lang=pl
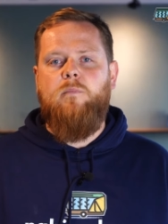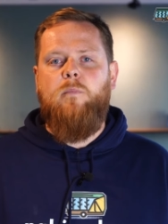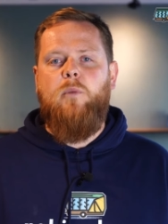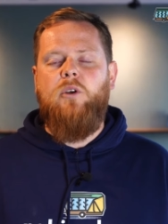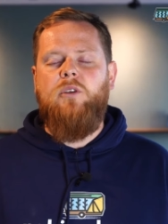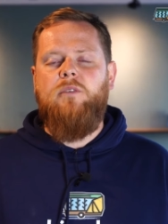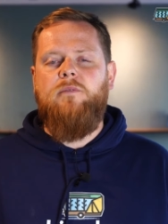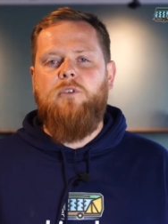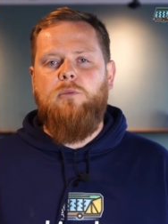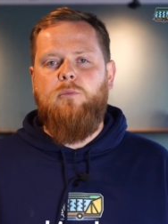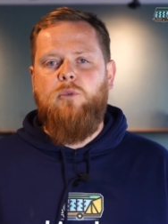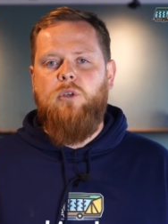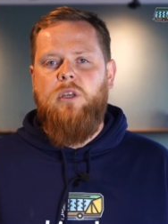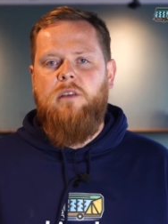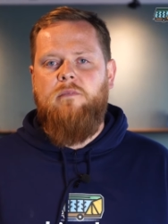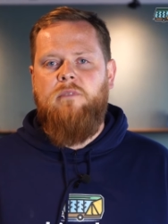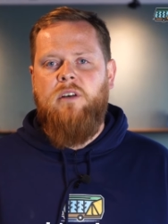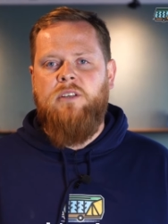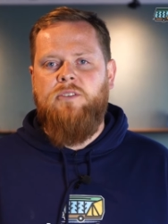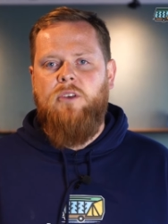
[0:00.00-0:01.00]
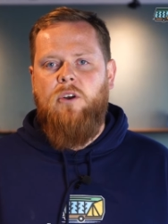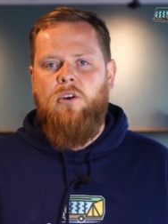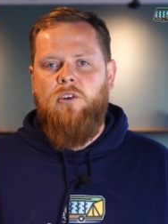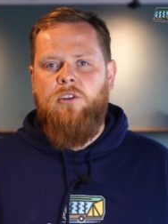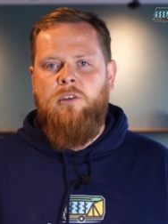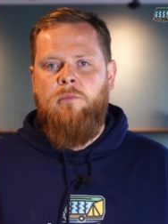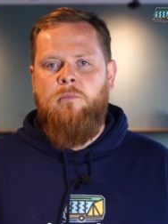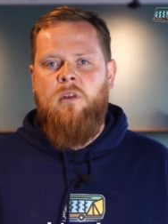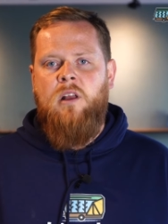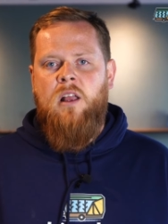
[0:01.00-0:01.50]
poinformuję Was o
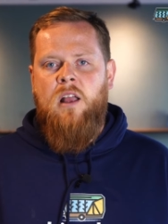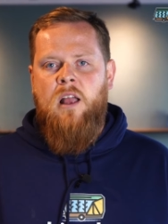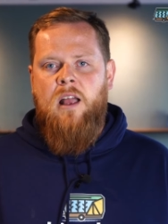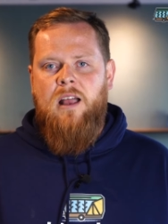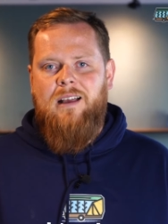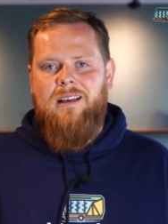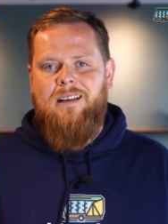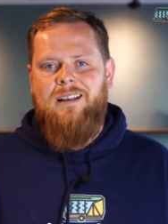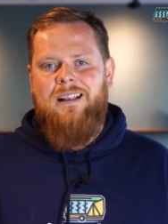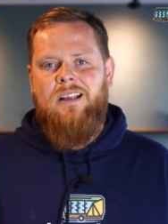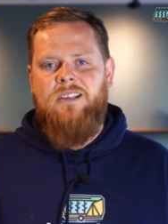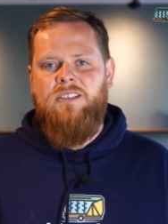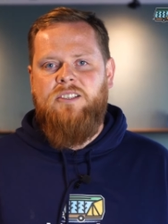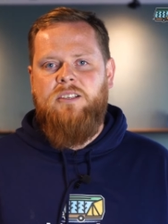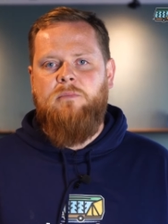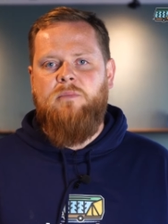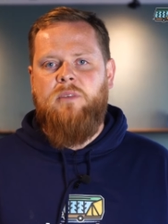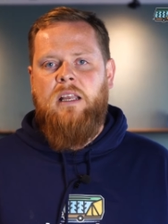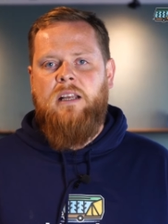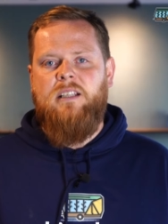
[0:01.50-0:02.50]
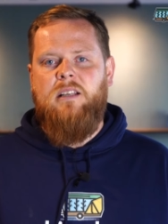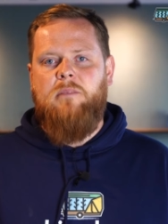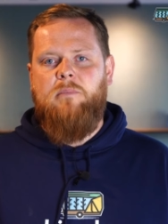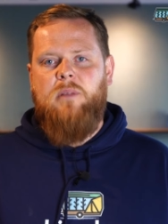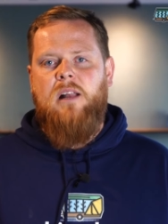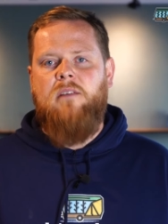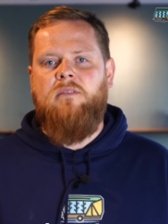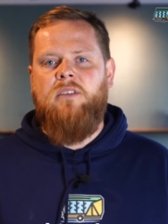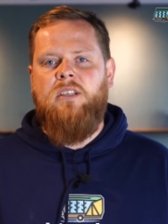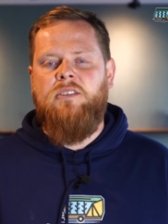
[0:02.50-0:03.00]
nim razem tak
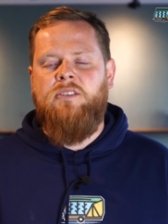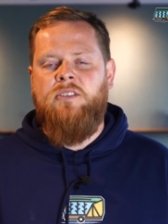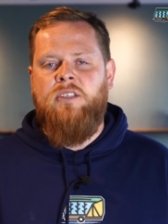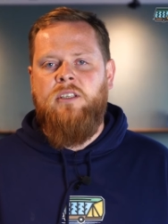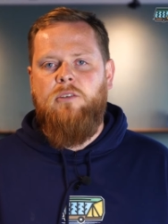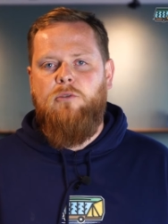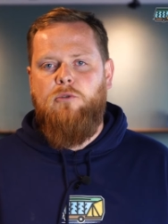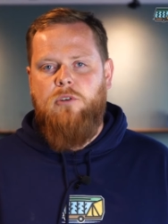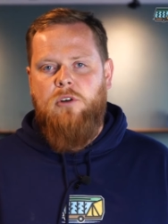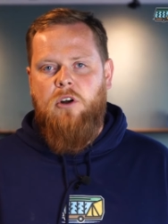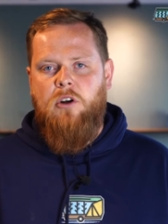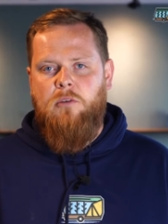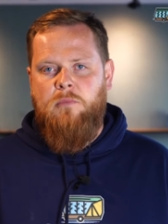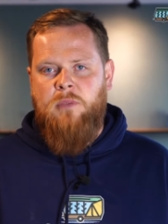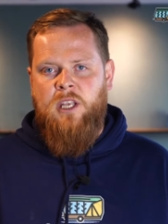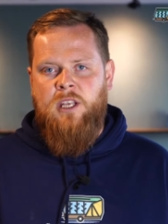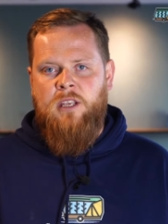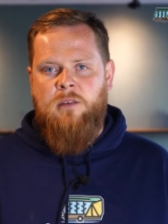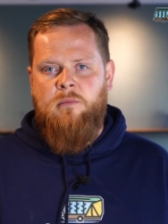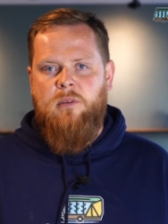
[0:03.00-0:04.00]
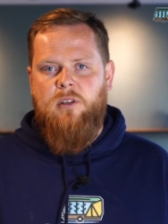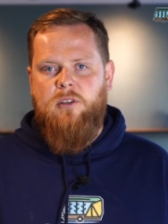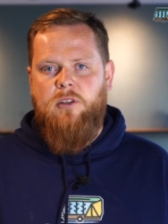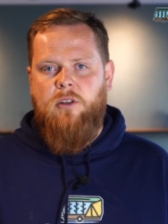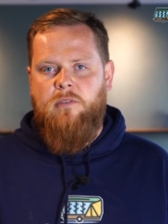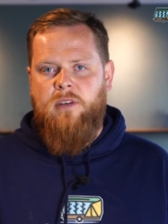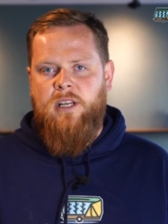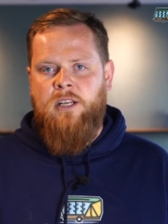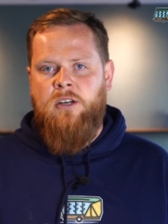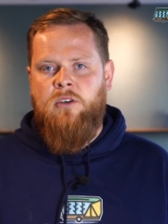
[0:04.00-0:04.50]
naprawdę z uruchomieniem
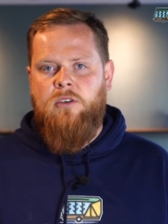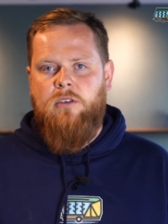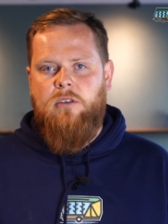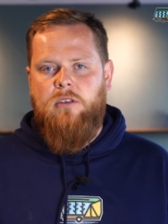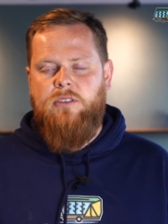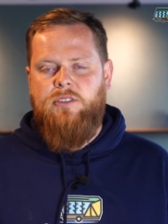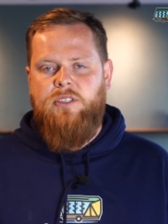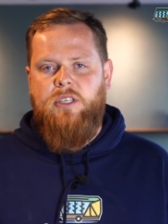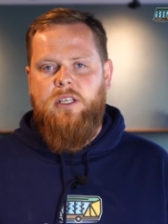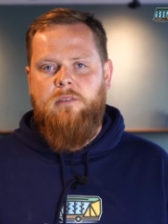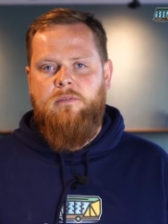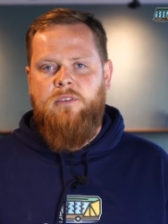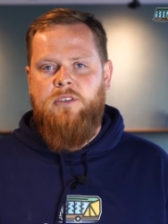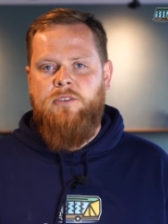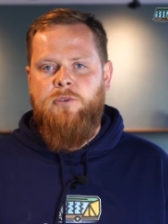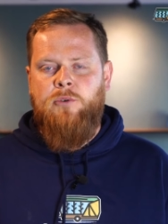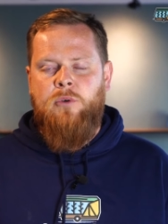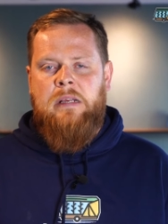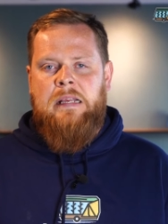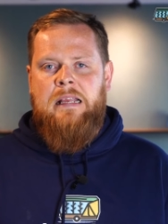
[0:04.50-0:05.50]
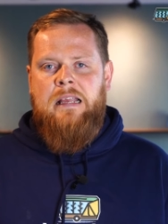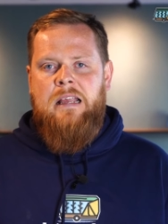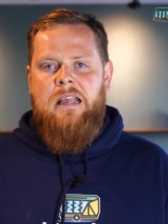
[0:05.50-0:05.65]
nowego serwisu.